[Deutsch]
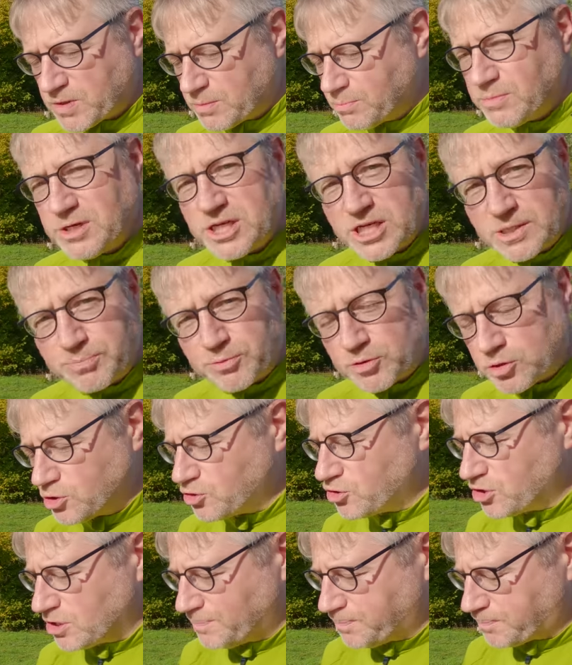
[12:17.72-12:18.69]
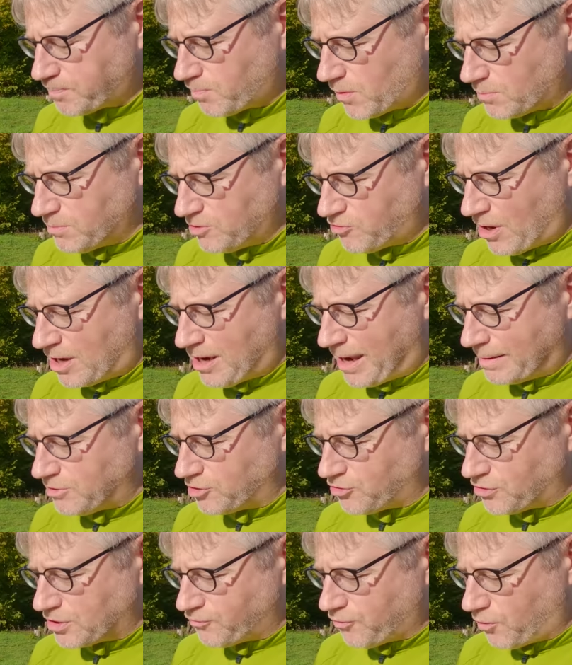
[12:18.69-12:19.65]
Milchbrötchen und
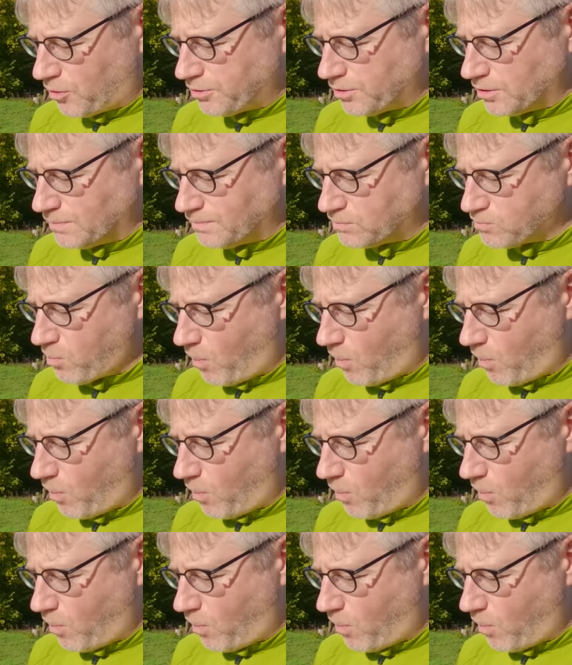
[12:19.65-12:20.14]
Salamistick, Freunde.